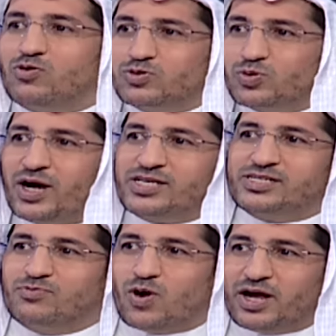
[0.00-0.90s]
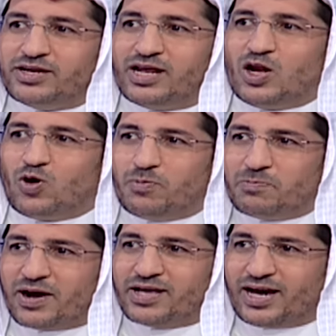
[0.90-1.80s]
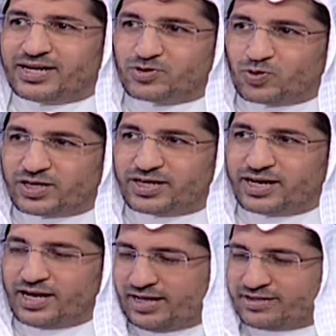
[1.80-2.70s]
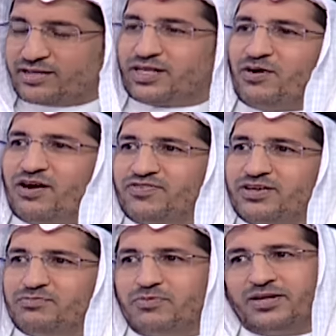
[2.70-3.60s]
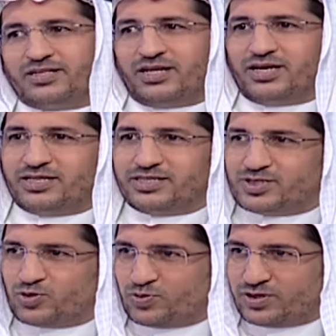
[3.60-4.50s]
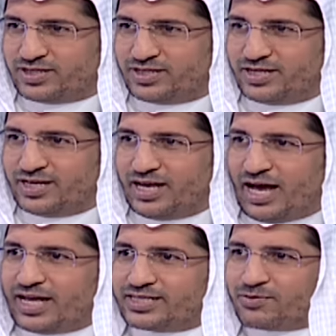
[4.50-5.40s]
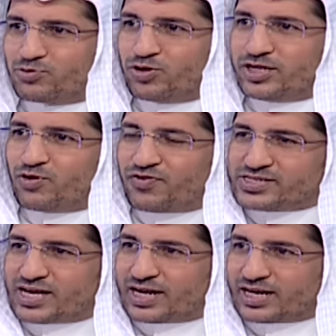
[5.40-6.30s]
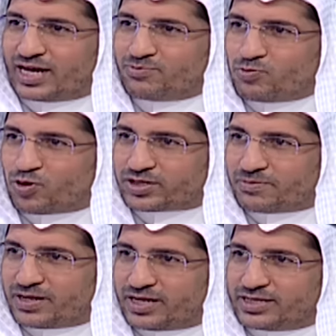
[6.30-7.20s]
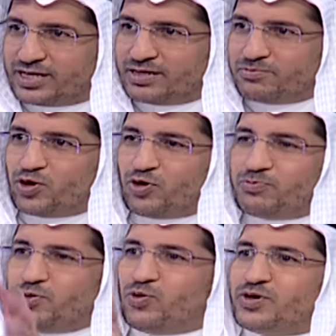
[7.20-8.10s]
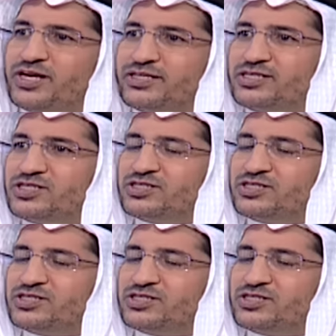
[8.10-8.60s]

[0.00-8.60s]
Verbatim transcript: كنت احسب ان الحب يعرض لي عند الطواف ببيت الله ذي الستور حتى ابتليت فصار القلب مختبلا من حب حورية